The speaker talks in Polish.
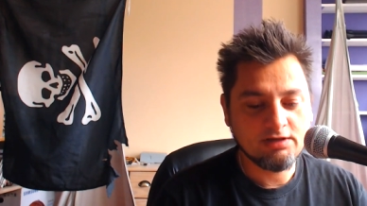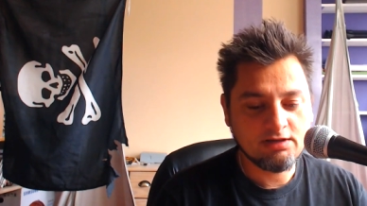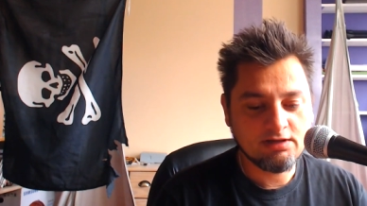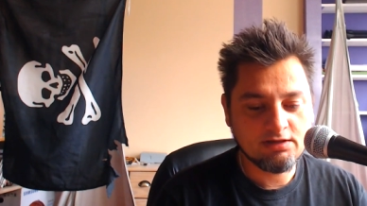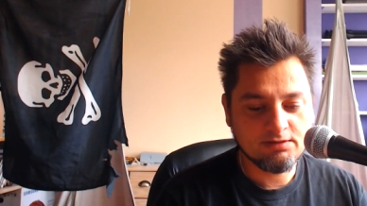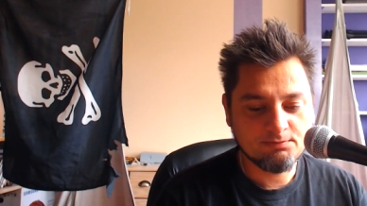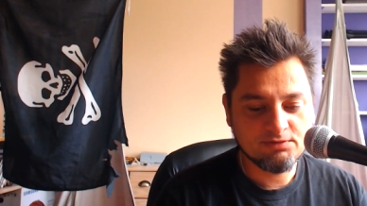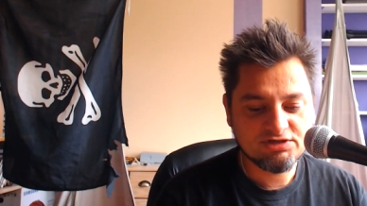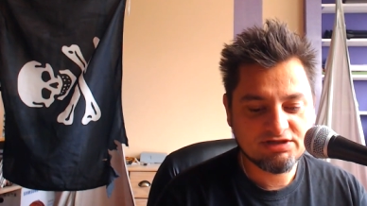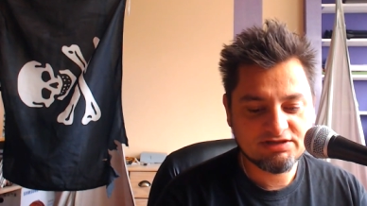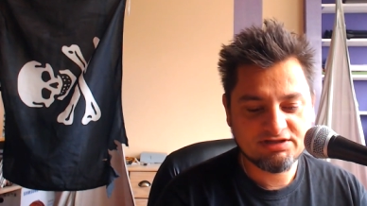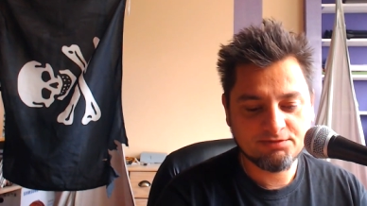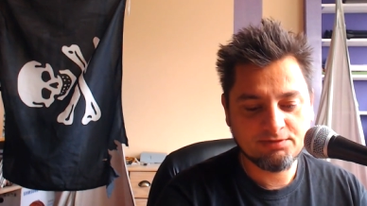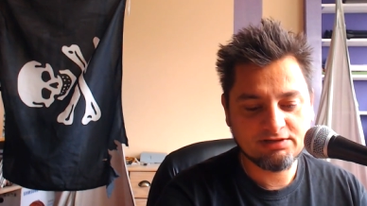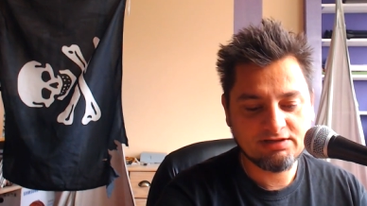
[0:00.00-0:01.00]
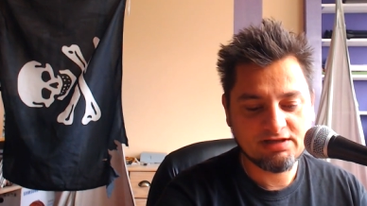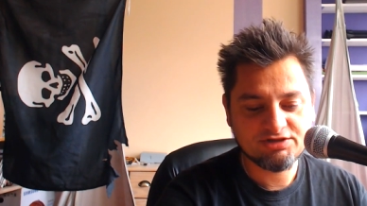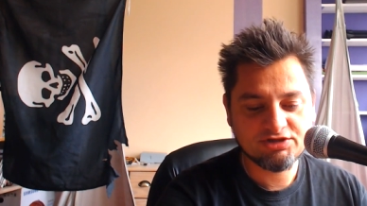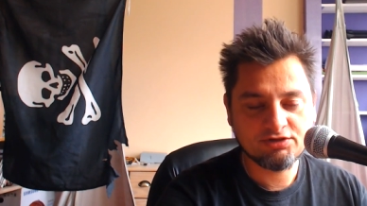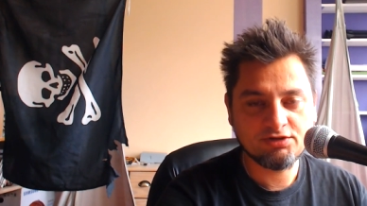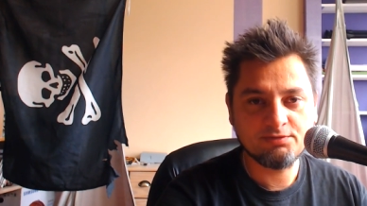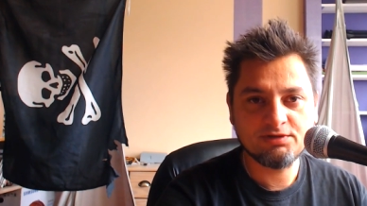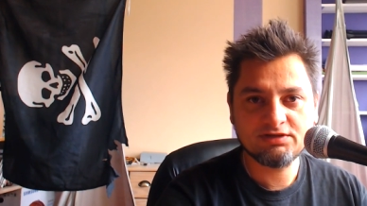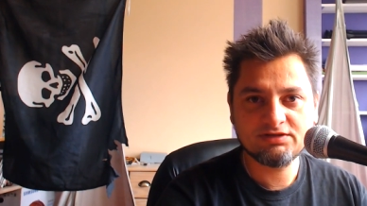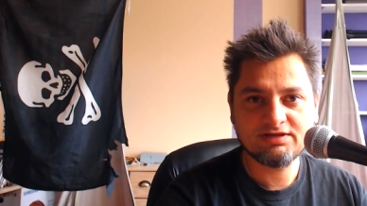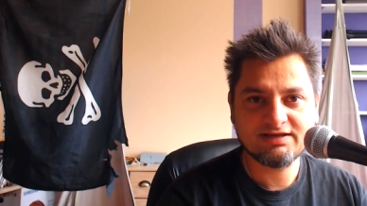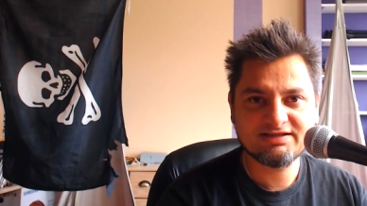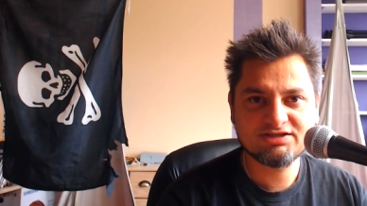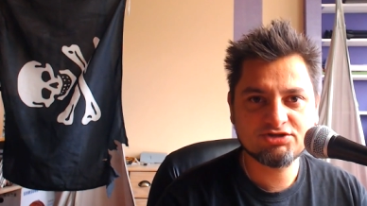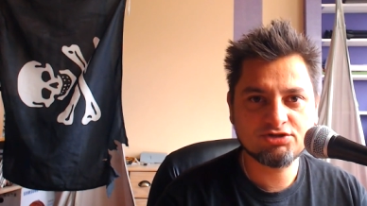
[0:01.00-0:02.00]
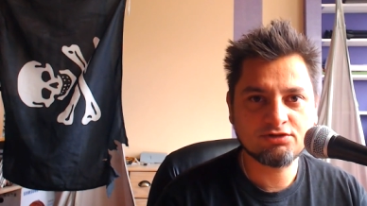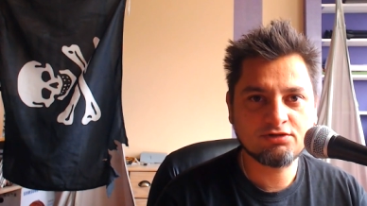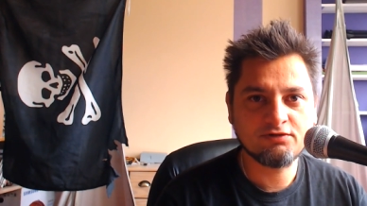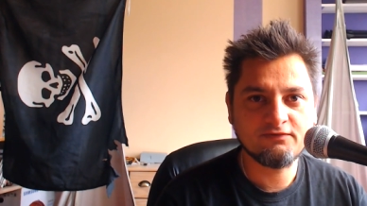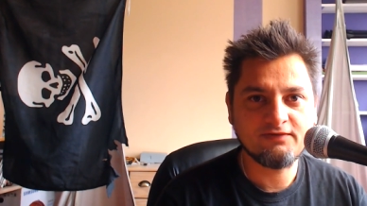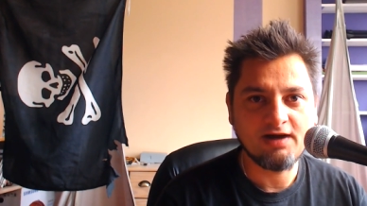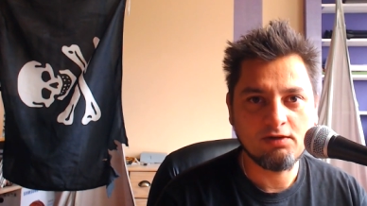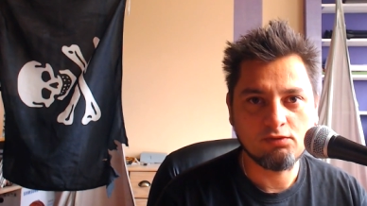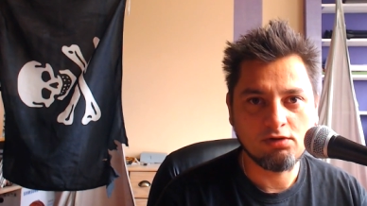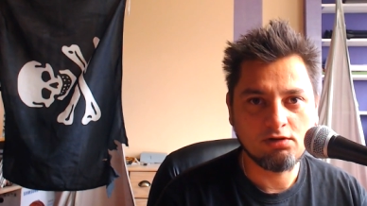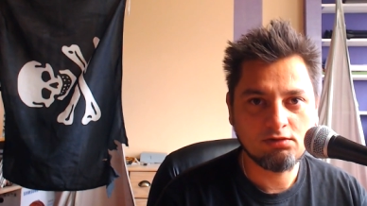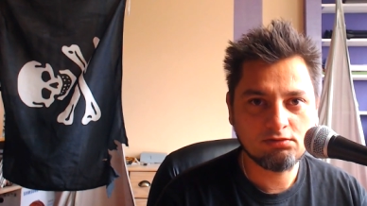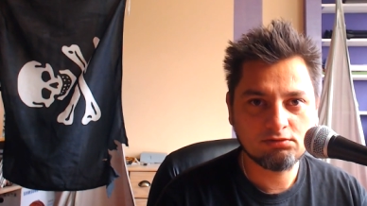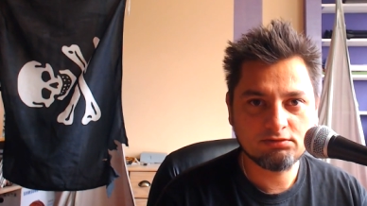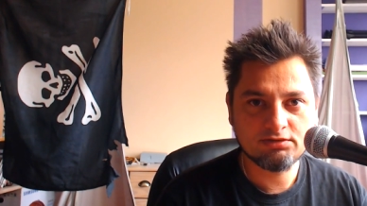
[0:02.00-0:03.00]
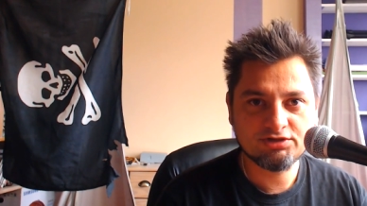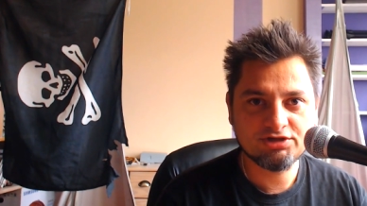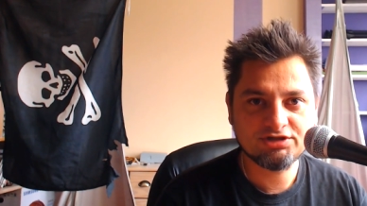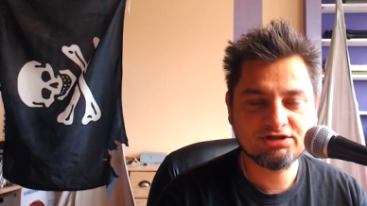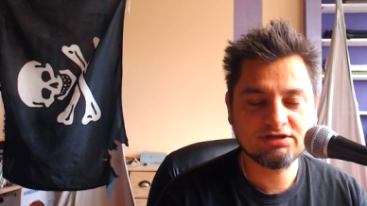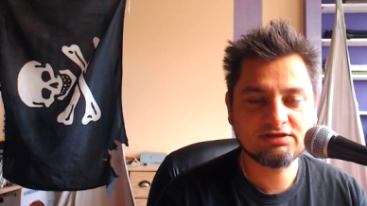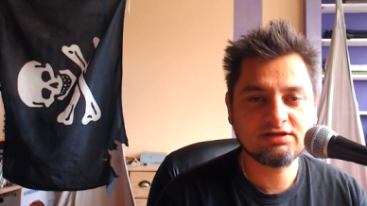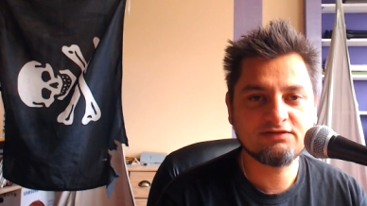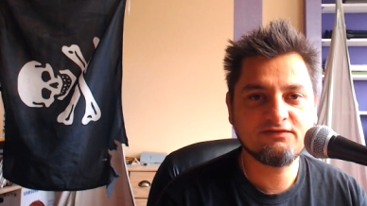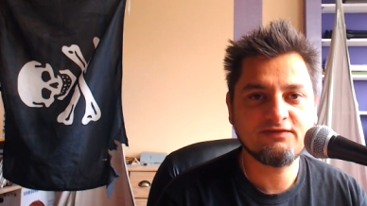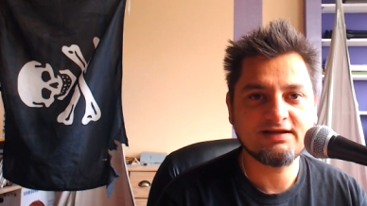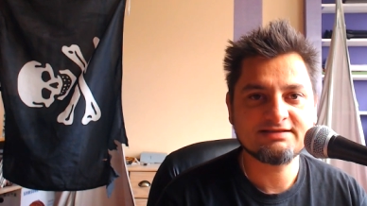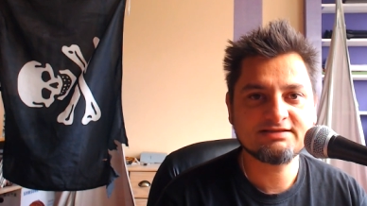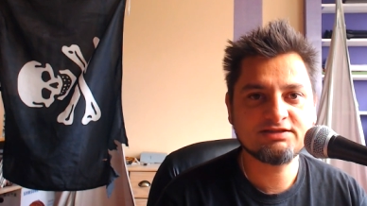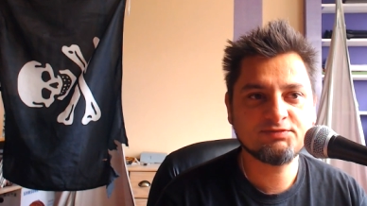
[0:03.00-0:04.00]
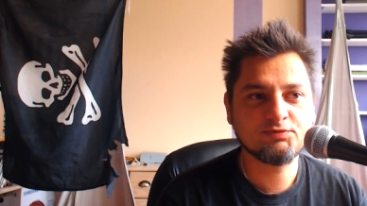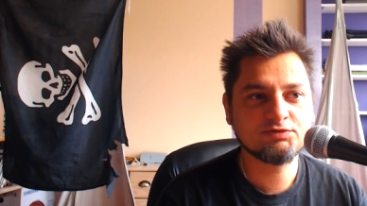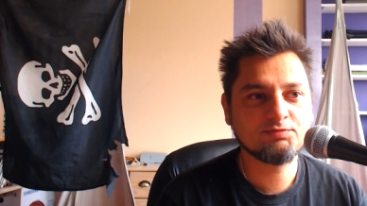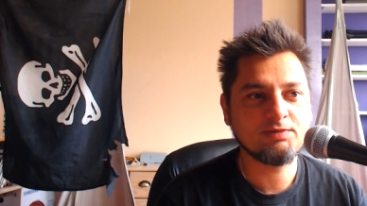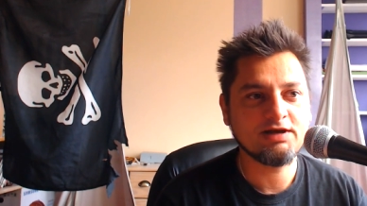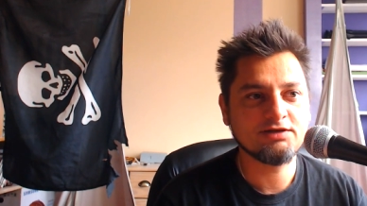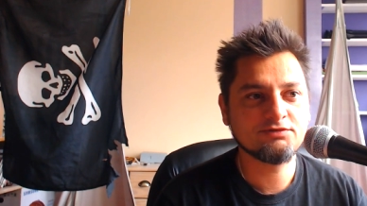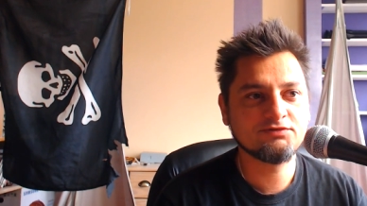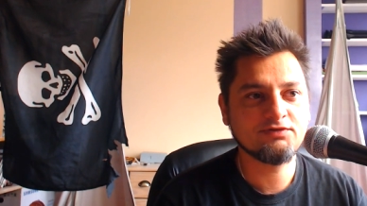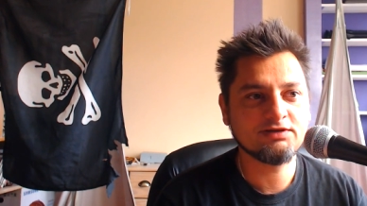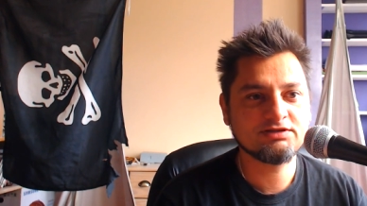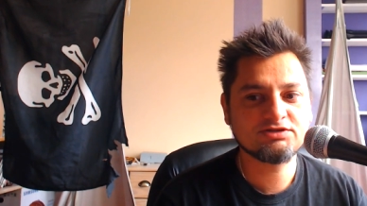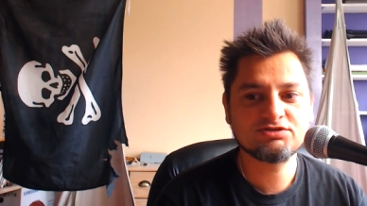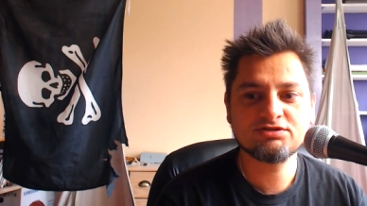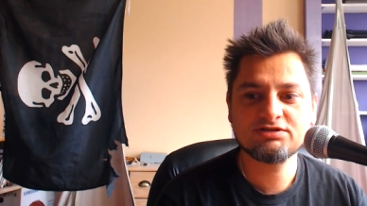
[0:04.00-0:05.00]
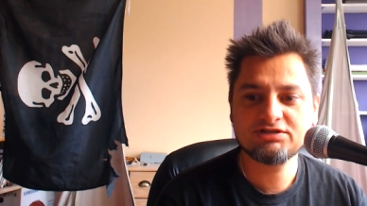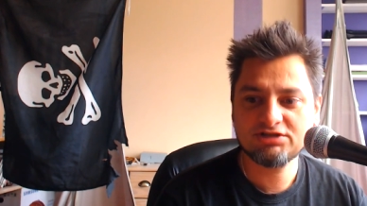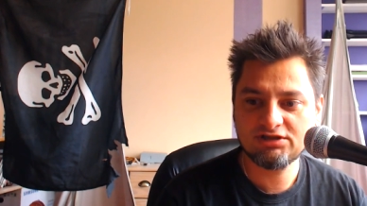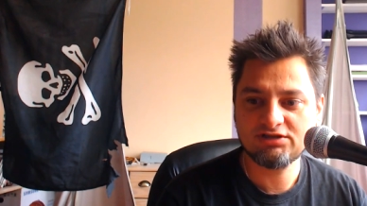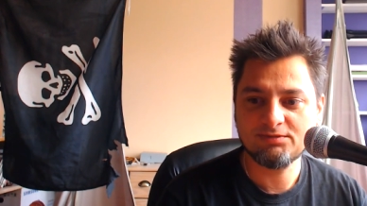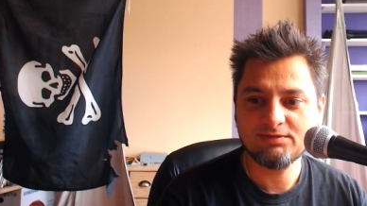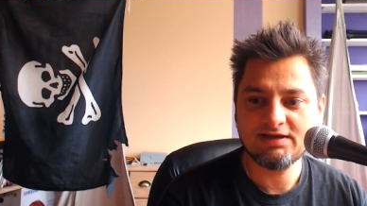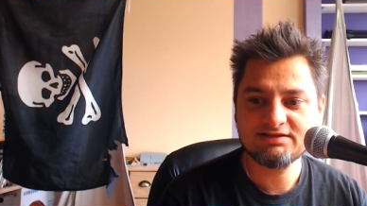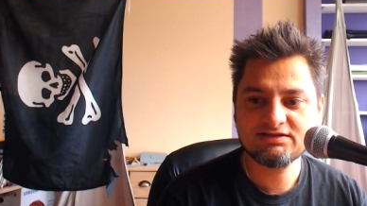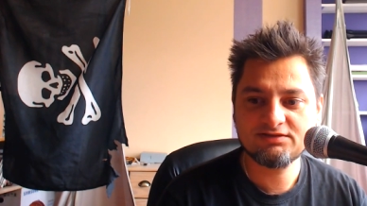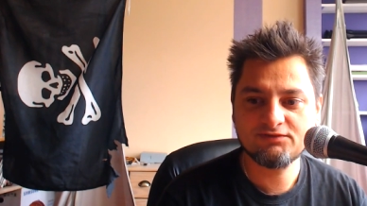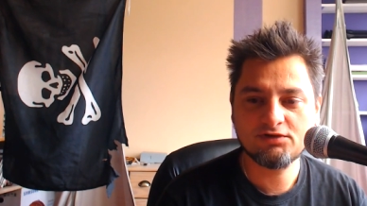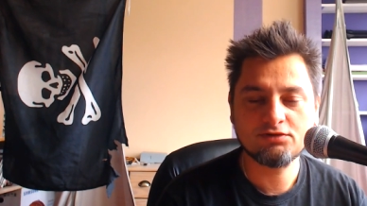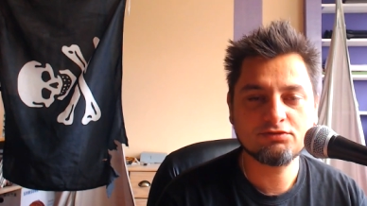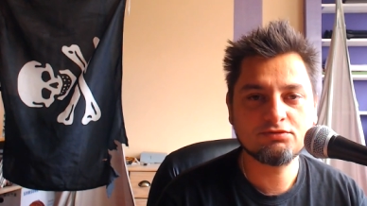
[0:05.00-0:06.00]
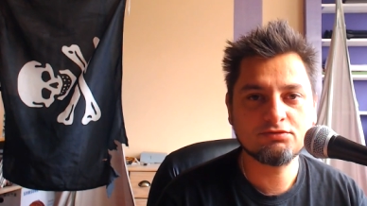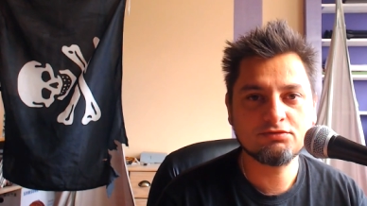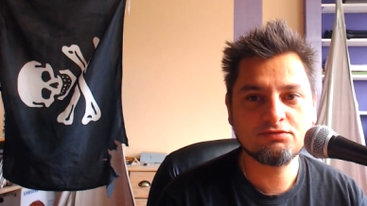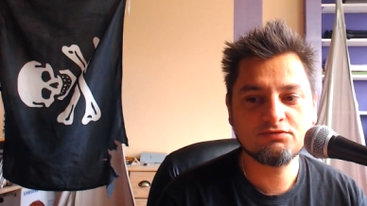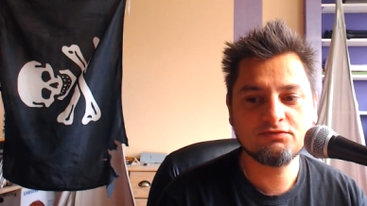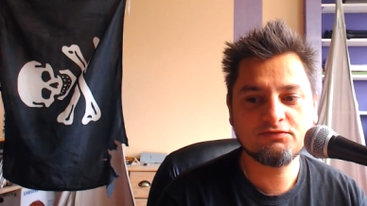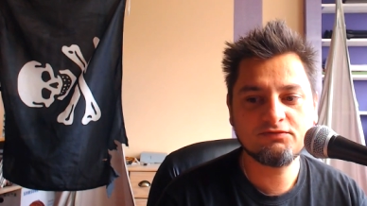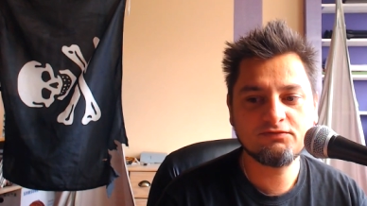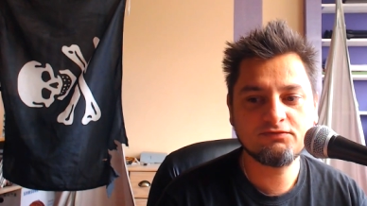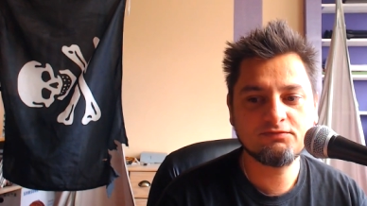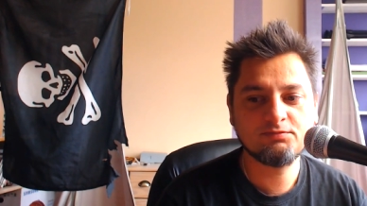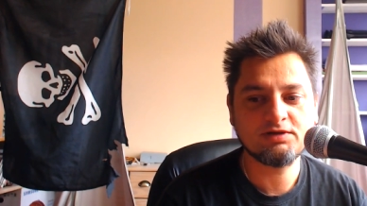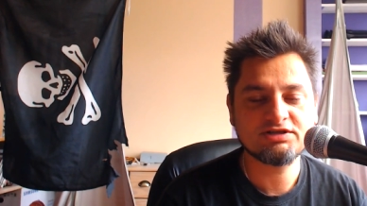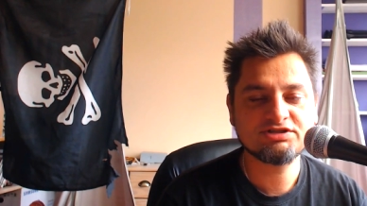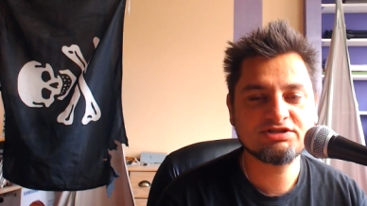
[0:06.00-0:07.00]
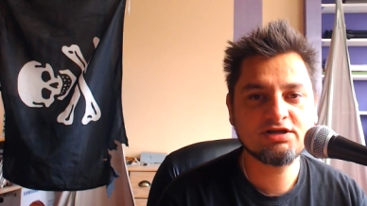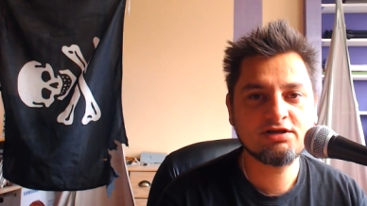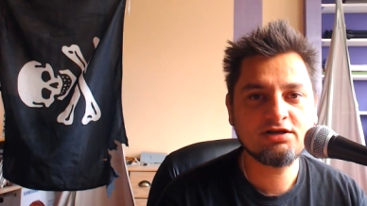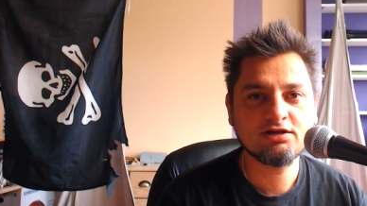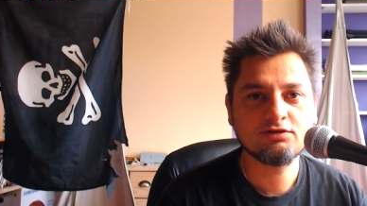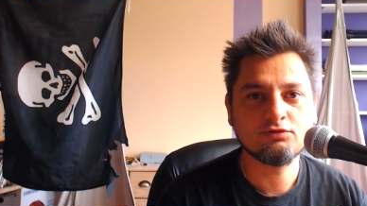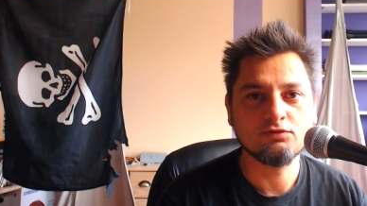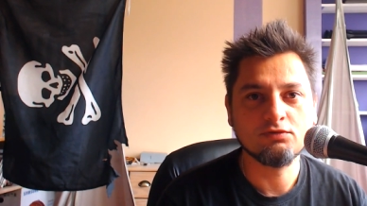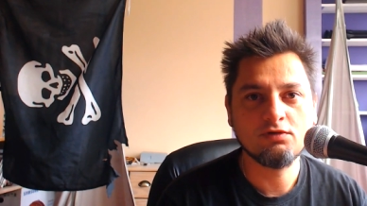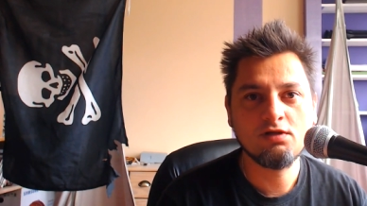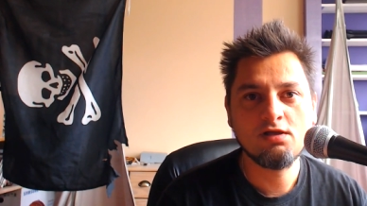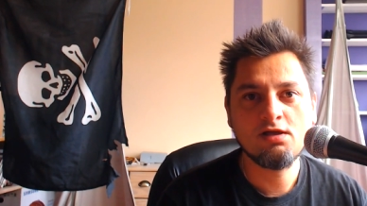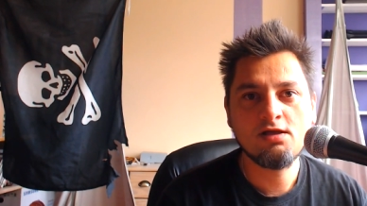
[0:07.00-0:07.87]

I myślę sobie, dlaczego mnie to tak zszokowało, że się ten facet podpalił w 2017 roku w październiku